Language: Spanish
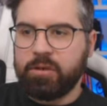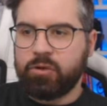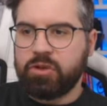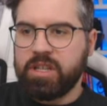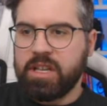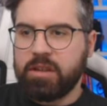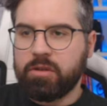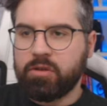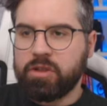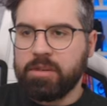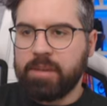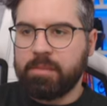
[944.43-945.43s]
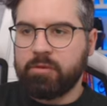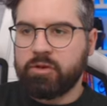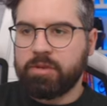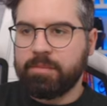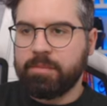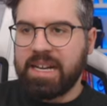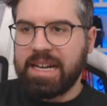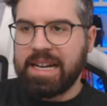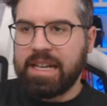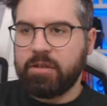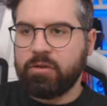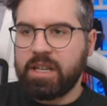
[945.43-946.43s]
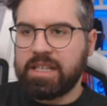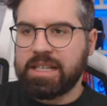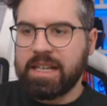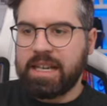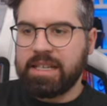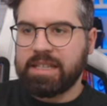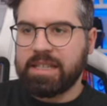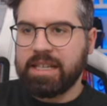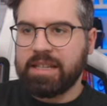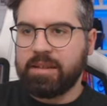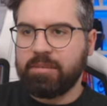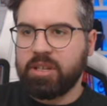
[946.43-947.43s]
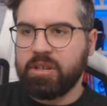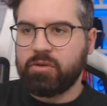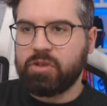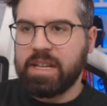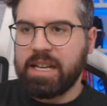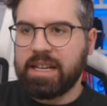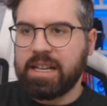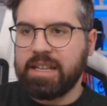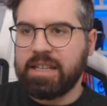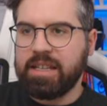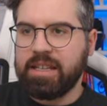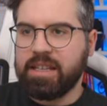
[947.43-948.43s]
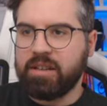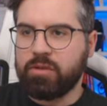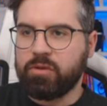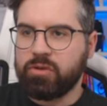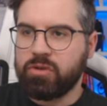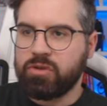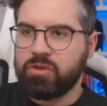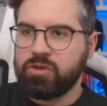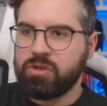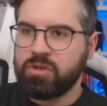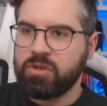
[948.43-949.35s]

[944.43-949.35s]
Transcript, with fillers: el 200 y vamos bajando la escala hasta que también nos salga el 500.